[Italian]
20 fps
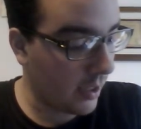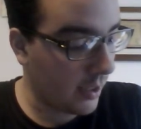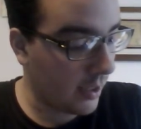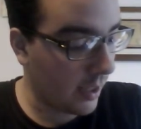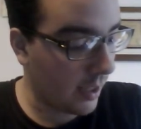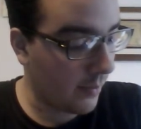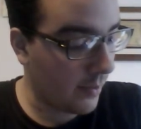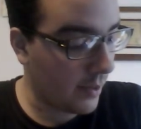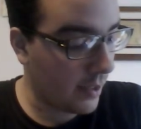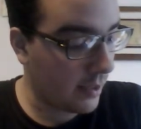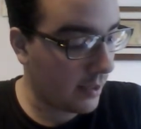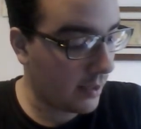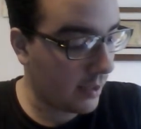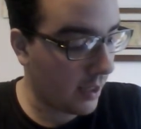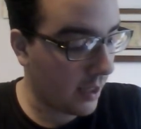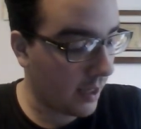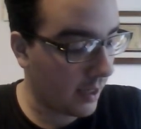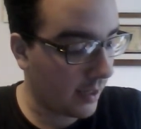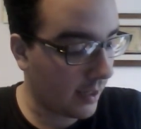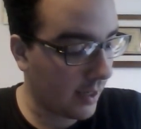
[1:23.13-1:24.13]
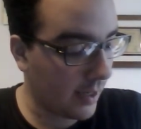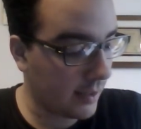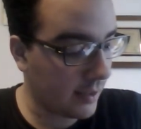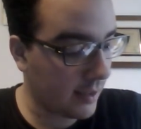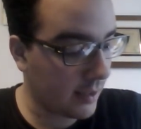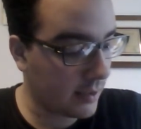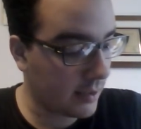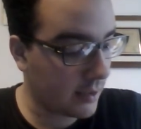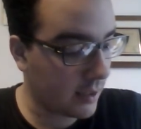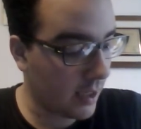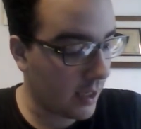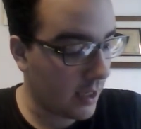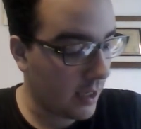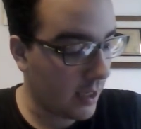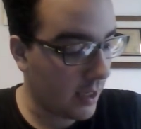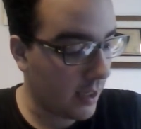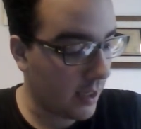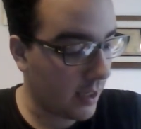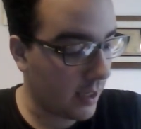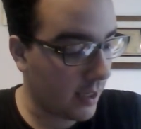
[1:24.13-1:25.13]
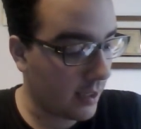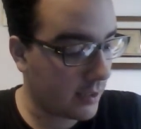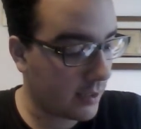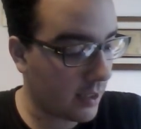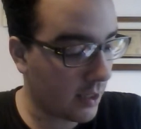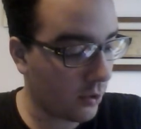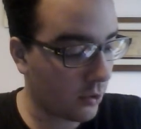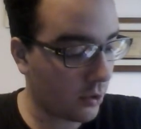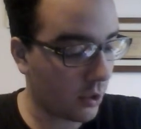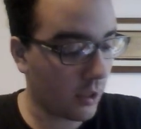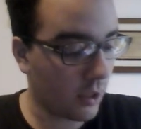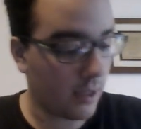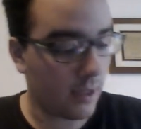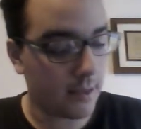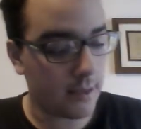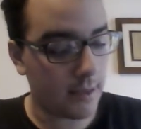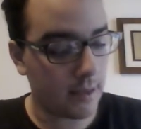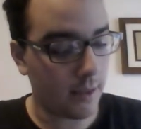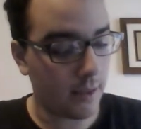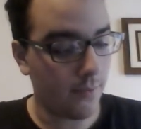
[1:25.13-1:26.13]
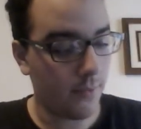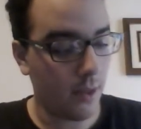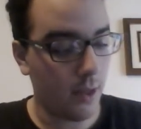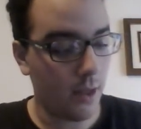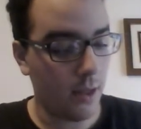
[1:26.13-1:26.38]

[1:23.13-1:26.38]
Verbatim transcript: Iaramendi, Hernandez e Rodriguez.